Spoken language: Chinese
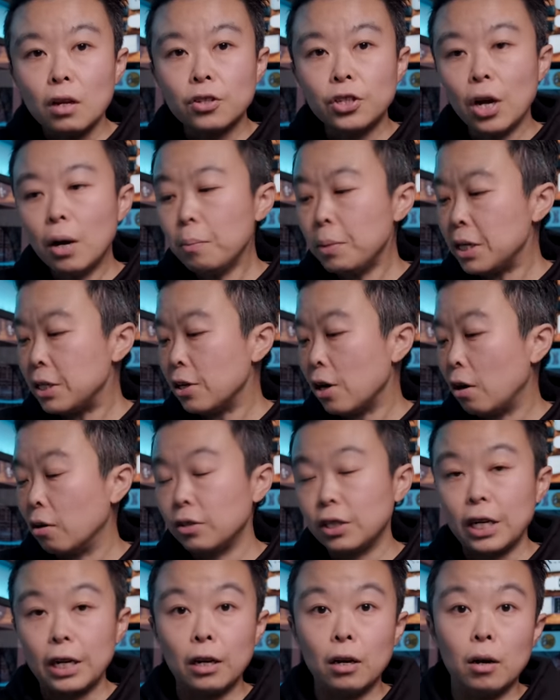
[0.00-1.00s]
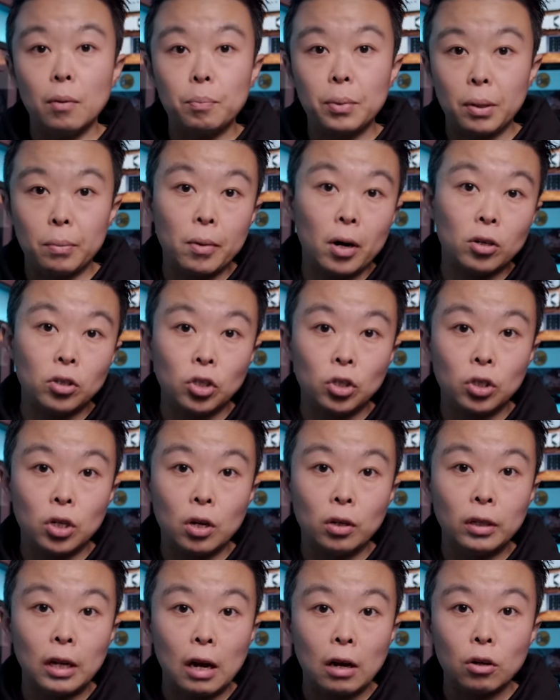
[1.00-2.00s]
相比较这个平板支
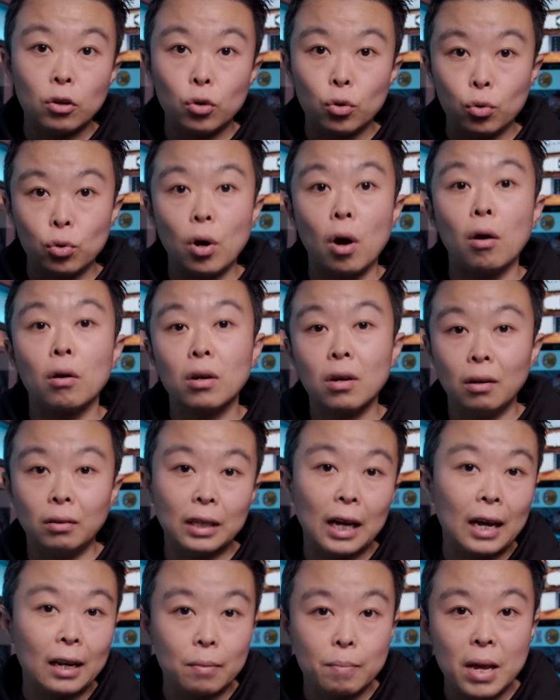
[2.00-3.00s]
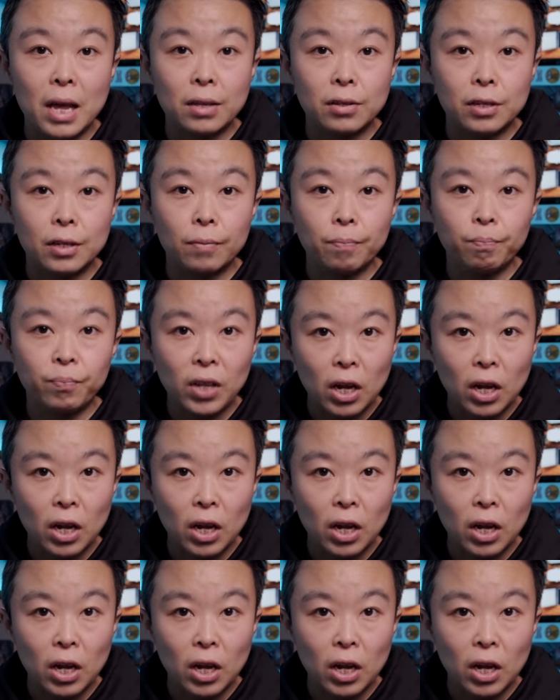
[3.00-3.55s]
撑呢需要更大的面积，